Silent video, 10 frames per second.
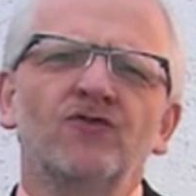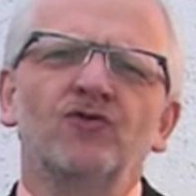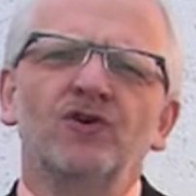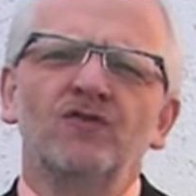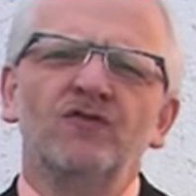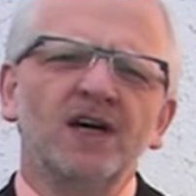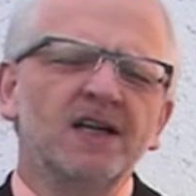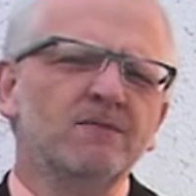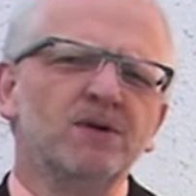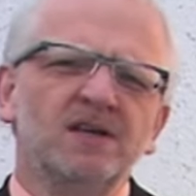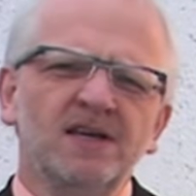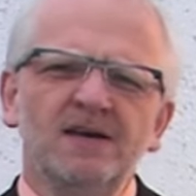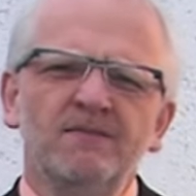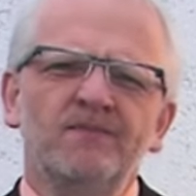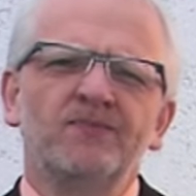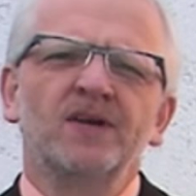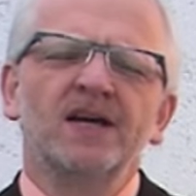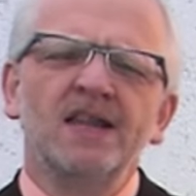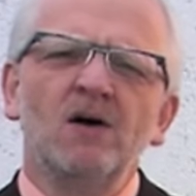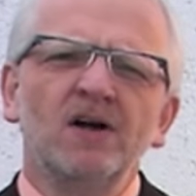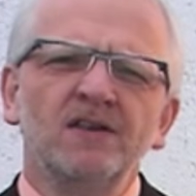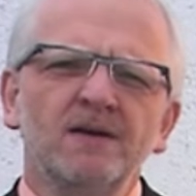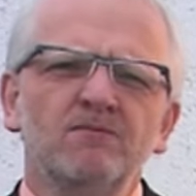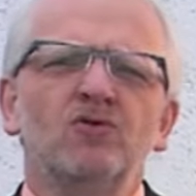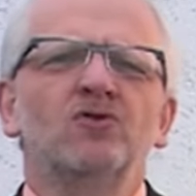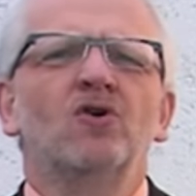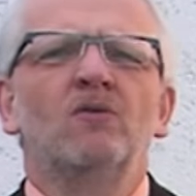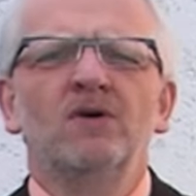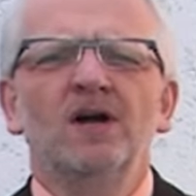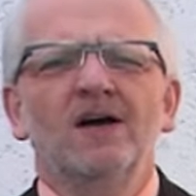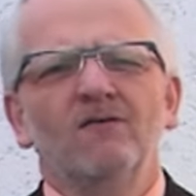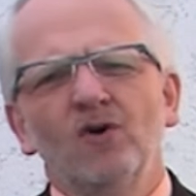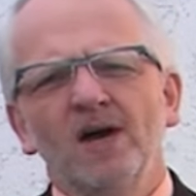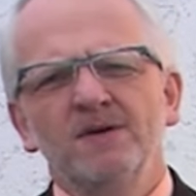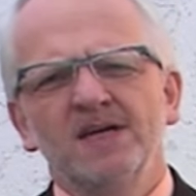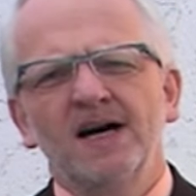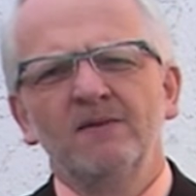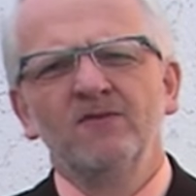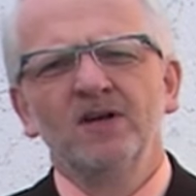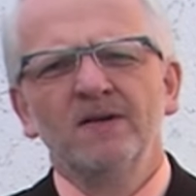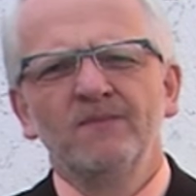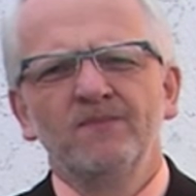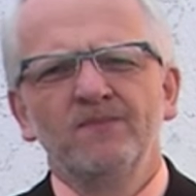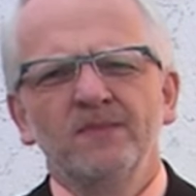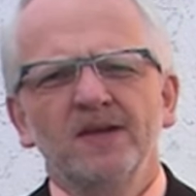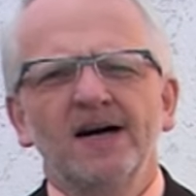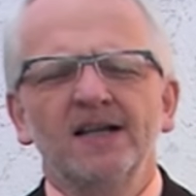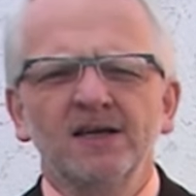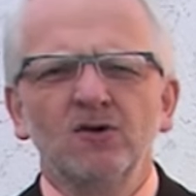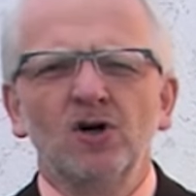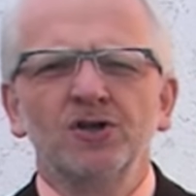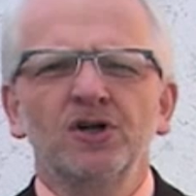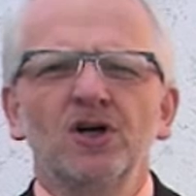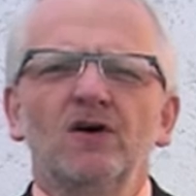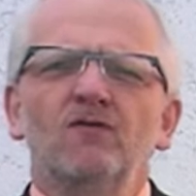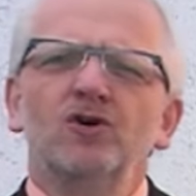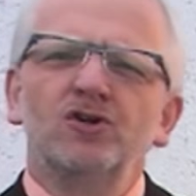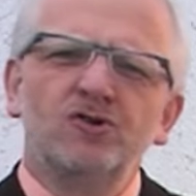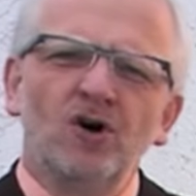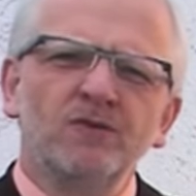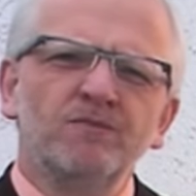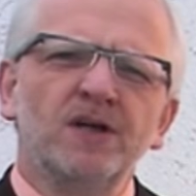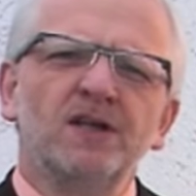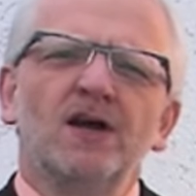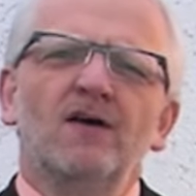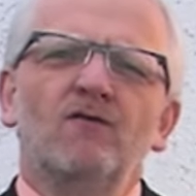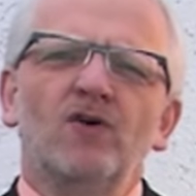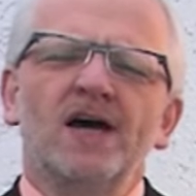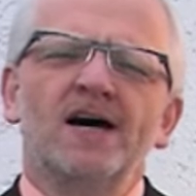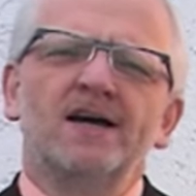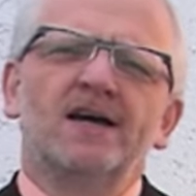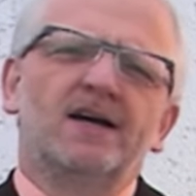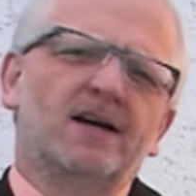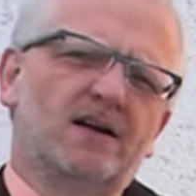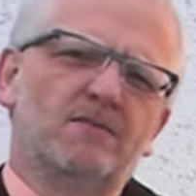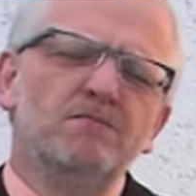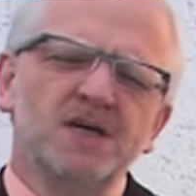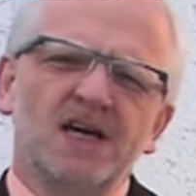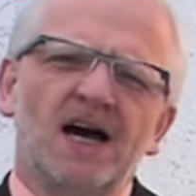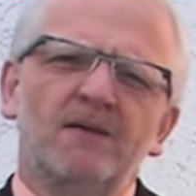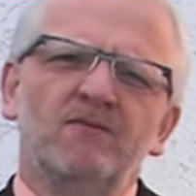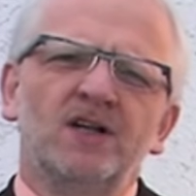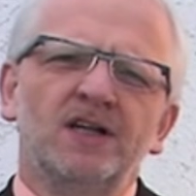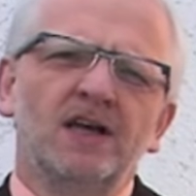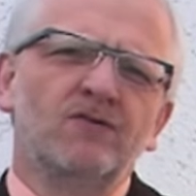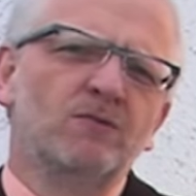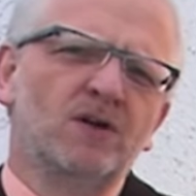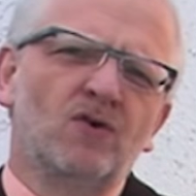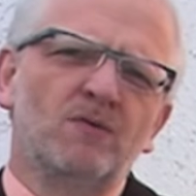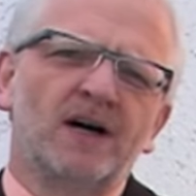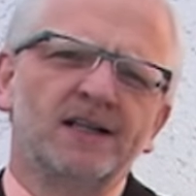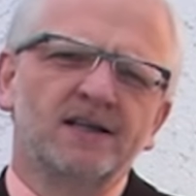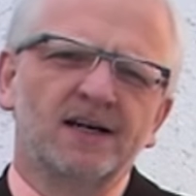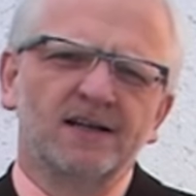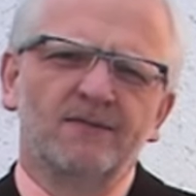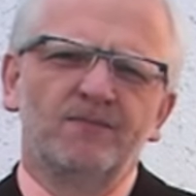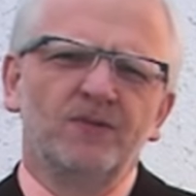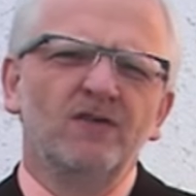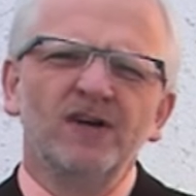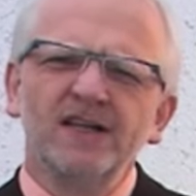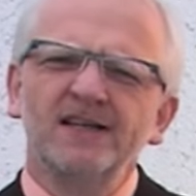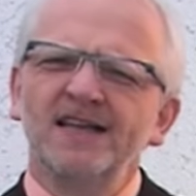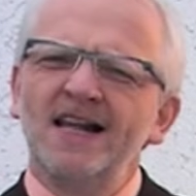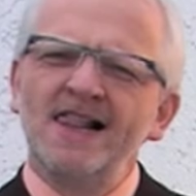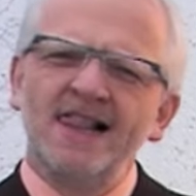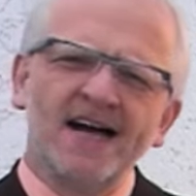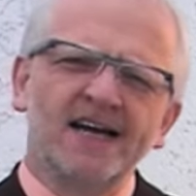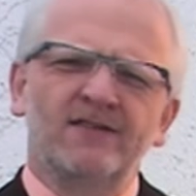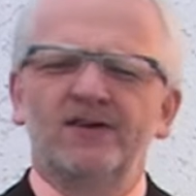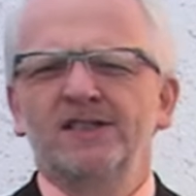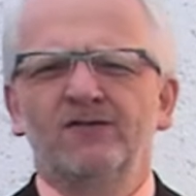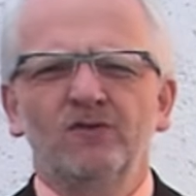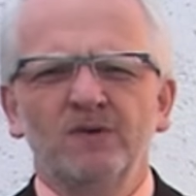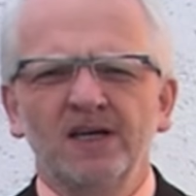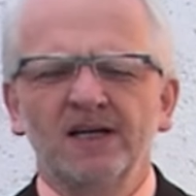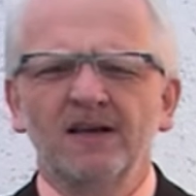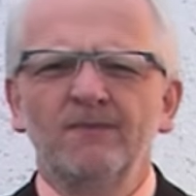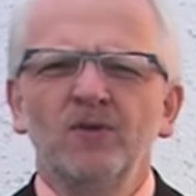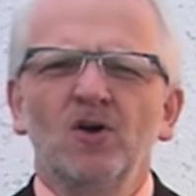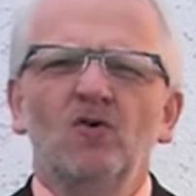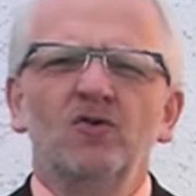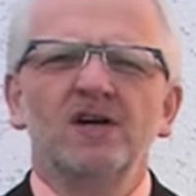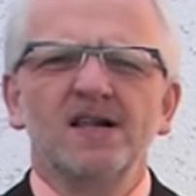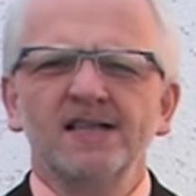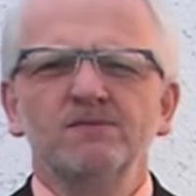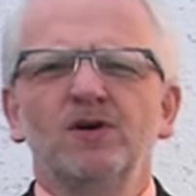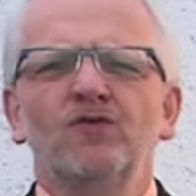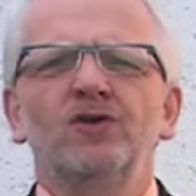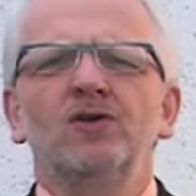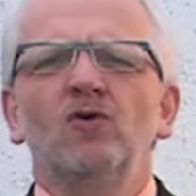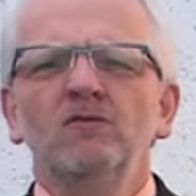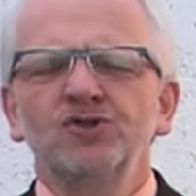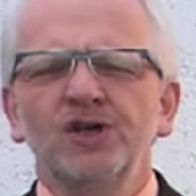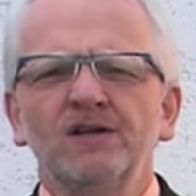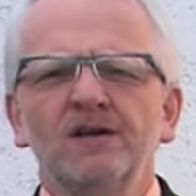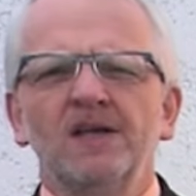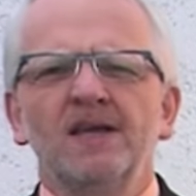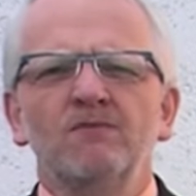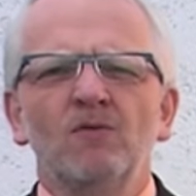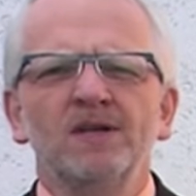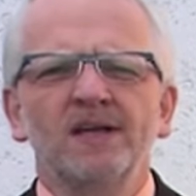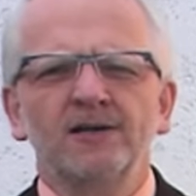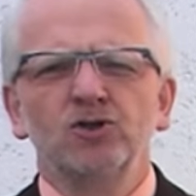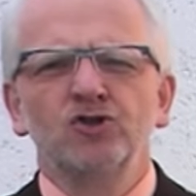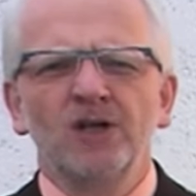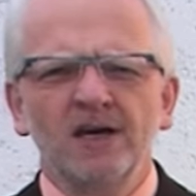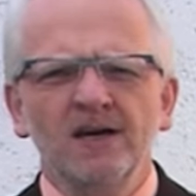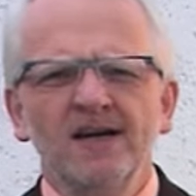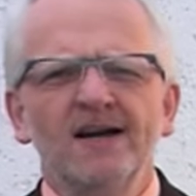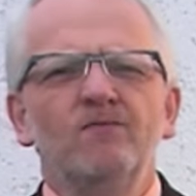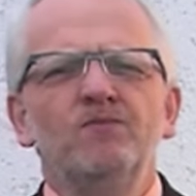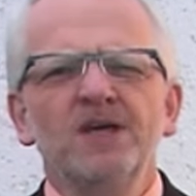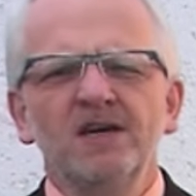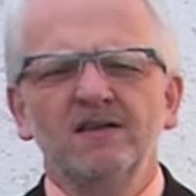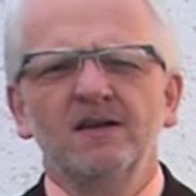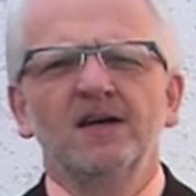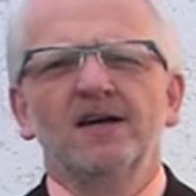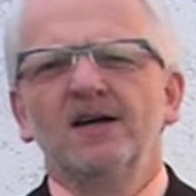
lassen und ich werde mit ihm genau an den Punkt kommen, wo er mich haben will. An den Ort, wo ich dort bin, wo er mich haben will, den er für mich vorbereitet hat. Ich werde das erlangen, was er für mich hat. Und ich lasse mich von den Umständen, in denen ich momentan stecke, nicht